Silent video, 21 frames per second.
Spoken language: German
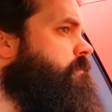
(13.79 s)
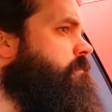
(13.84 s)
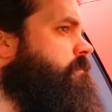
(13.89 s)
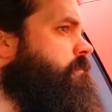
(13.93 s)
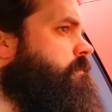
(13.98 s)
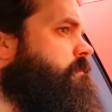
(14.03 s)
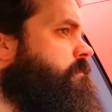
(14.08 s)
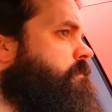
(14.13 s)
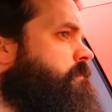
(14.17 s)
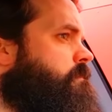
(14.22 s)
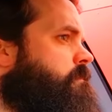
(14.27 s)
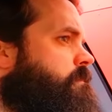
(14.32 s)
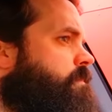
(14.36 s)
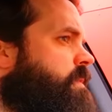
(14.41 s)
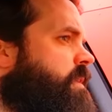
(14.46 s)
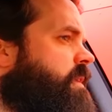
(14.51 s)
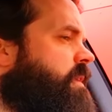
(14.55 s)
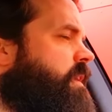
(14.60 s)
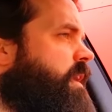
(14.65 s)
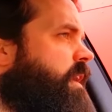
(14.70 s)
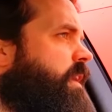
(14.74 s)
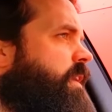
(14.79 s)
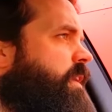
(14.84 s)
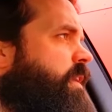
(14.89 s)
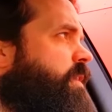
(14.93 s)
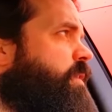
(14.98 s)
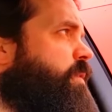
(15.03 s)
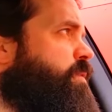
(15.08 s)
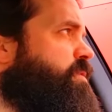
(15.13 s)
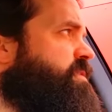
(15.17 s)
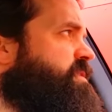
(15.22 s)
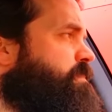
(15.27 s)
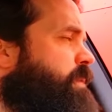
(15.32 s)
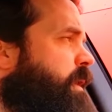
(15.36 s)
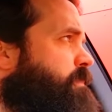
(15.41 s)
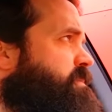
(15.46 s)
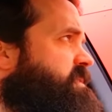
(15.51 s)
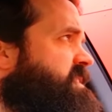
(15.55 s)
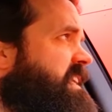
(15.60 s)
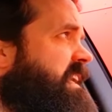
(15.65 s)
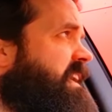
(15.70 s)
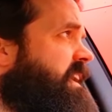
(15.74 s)
Okay. Äh, eine große
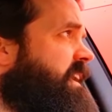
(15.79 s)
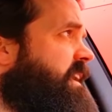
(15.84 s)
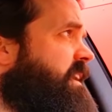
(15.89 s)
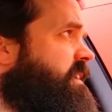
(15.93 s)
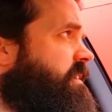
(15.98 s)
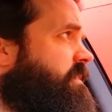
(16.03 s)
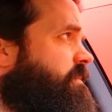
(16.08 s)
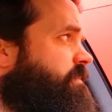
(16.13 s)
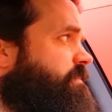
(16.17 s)
Pepsi Light.